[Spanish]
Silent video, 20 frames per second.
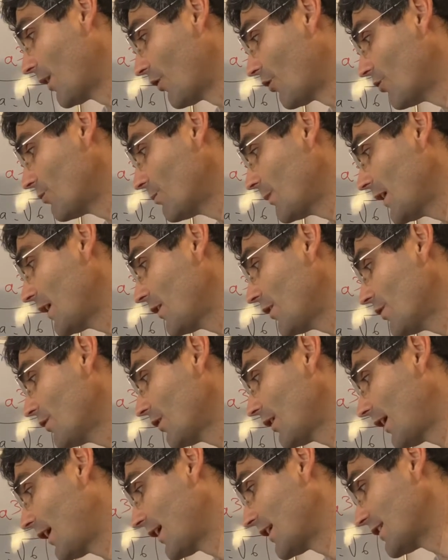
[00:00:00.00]
a un
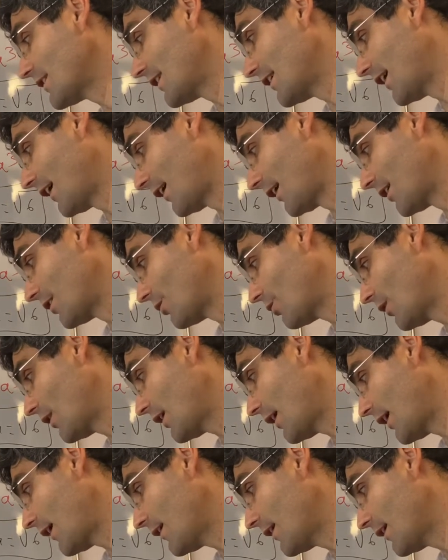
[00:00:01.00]
medio, que es la raíz
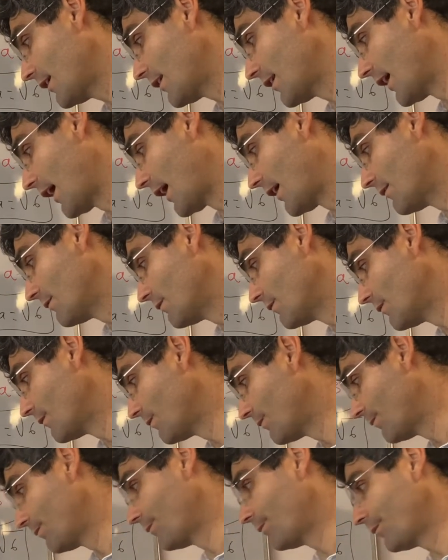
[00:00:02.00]
cuadrada de A.
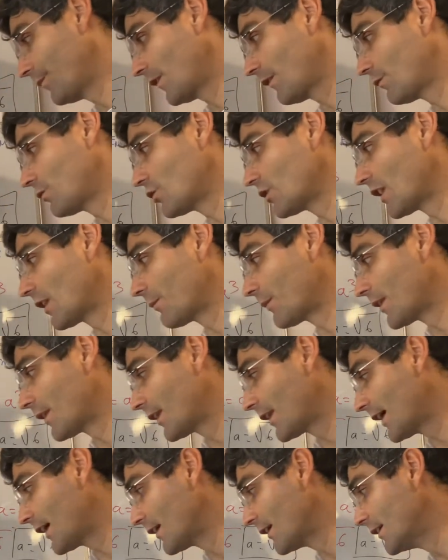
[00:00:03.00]
¿Mm?
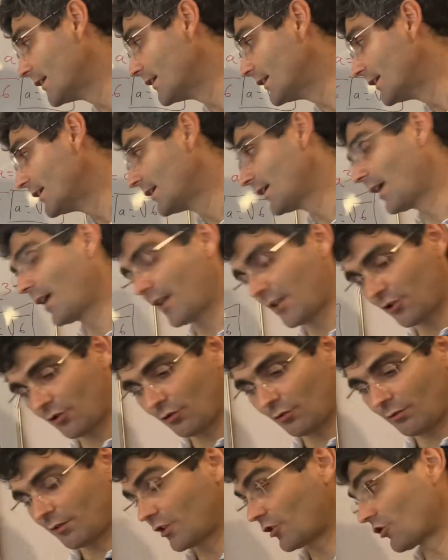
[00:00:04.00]
Fundamental
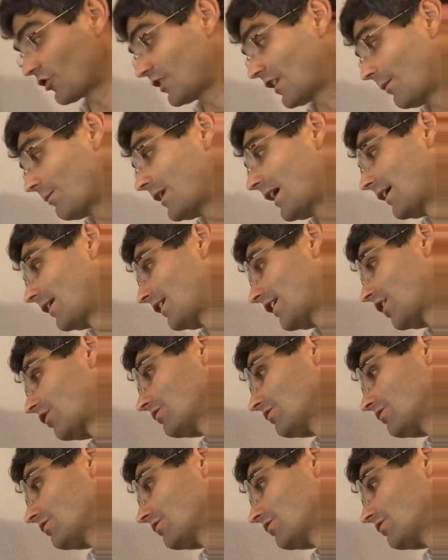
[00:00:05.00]
esto. Entonces también, claro,